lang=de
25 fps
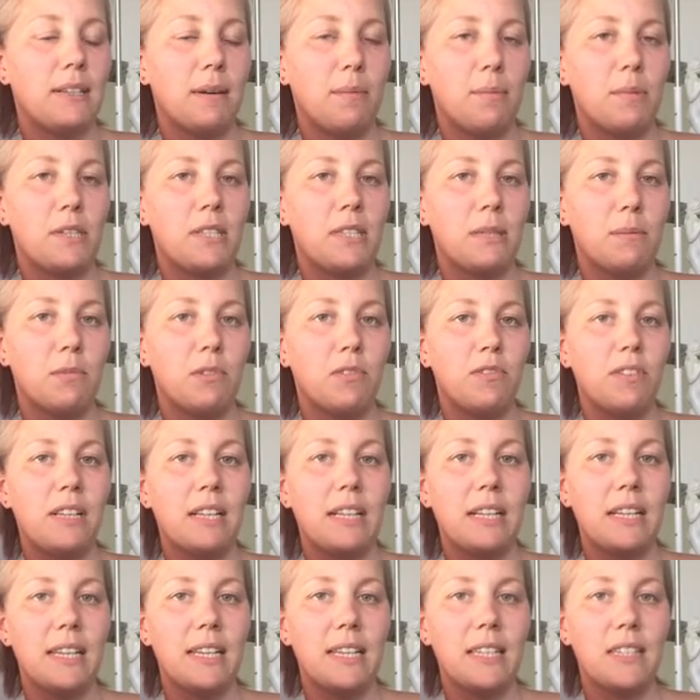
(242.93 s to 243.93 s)
Da habe ich ziemlich viel
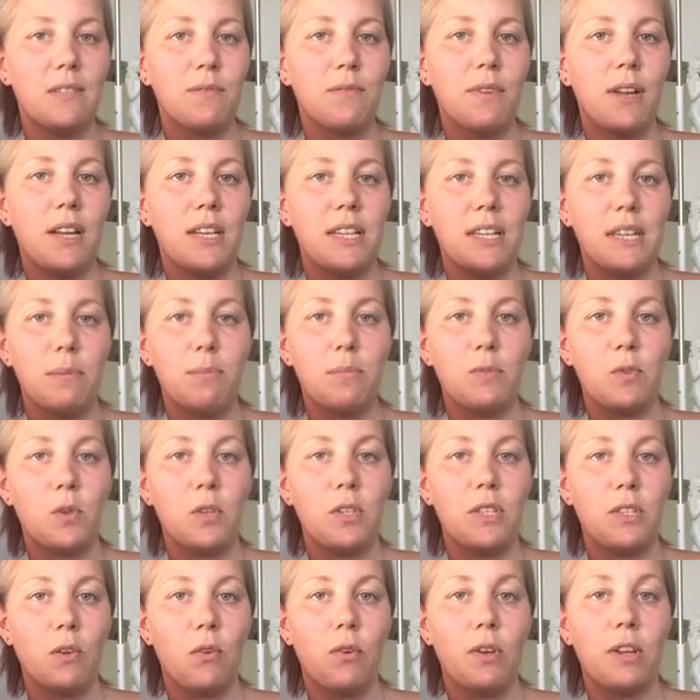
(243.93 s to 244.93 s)
gelesen, weil ich eben
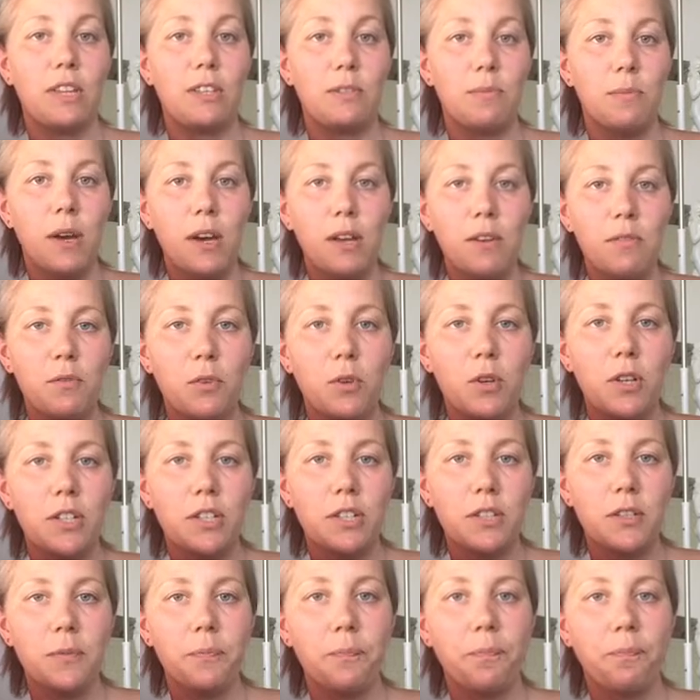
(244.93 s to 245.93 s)
sonst auch nichts machen
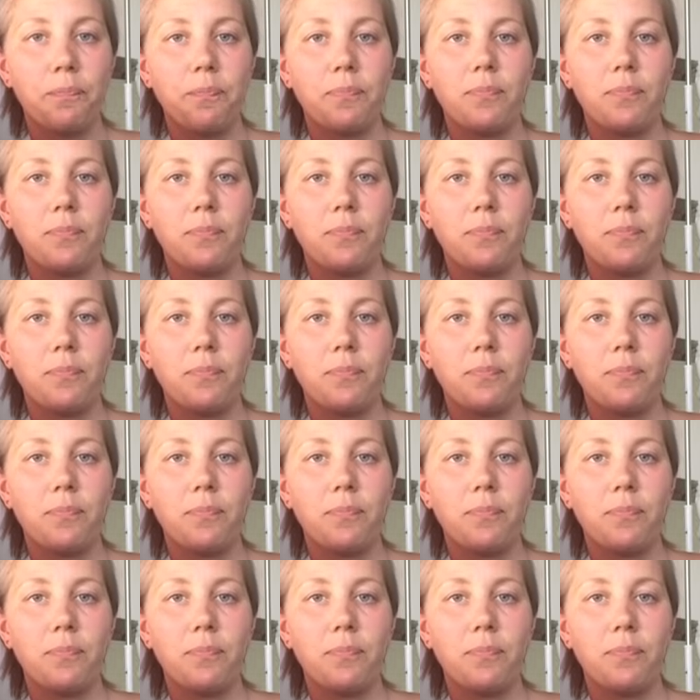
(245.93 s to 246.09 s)
wollte.